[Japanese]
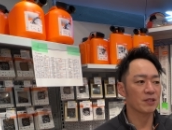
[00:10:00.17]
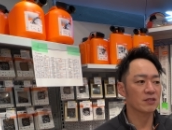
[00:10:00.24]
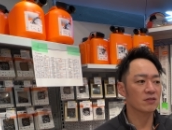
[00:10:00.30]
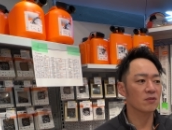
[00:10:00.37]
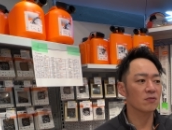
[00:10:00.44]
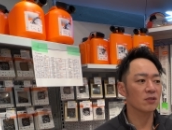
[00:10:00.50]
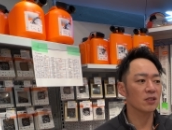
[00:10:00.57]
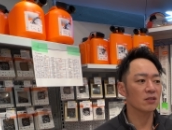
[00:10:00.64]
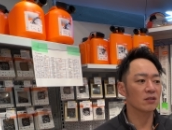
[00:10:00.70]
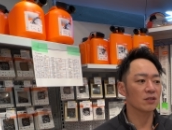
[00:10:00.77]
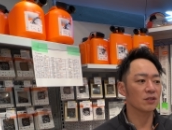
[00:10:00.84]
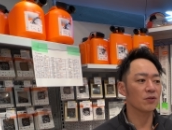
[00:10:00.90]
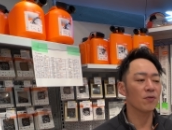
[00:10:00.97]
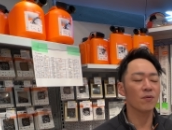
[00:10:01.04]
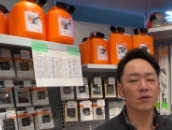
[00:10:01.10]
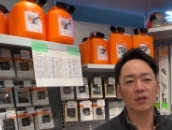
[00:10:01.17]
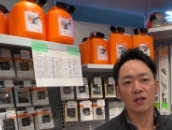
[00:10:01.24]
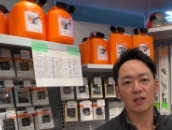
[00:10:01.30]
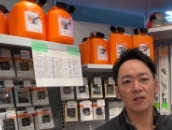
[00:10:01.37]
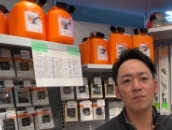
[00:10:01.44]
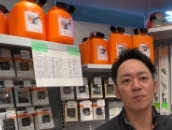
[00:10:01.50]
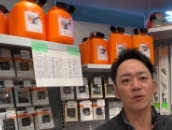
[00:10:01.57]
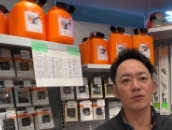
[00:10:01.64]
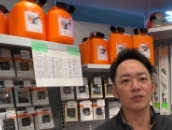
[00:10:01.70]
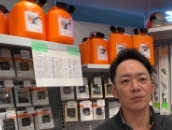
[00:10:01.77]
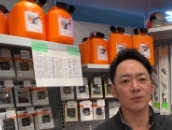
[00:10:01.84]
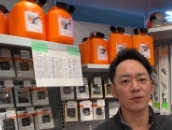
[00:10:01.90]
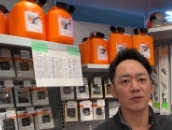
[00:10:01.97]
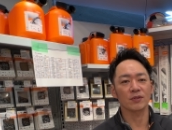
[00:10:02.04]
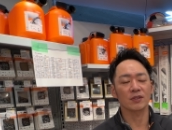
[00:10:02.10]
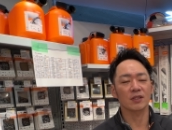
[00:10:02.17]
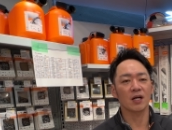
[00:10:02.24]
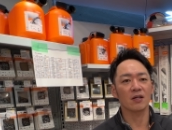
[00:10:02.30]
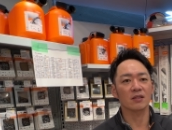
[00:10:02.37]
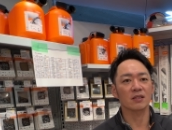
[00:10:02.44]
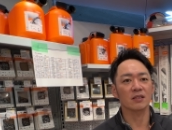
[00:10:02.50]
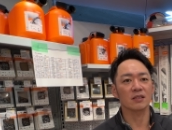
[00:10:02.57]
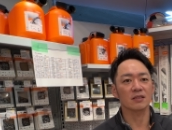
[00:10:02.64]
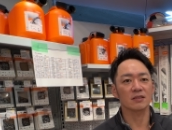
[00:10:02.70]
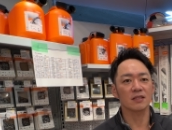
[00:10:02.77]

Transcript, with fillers: ピストンリングがにほんからいっぽんにも変わったんです